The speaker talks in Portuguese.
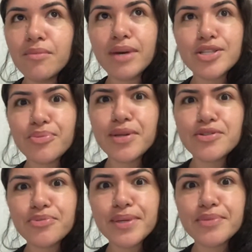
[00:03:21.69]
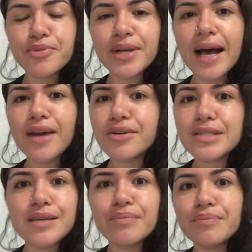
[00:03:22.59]
mais ou menos o mesmo horário,
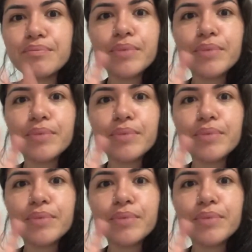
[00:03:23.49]
assim,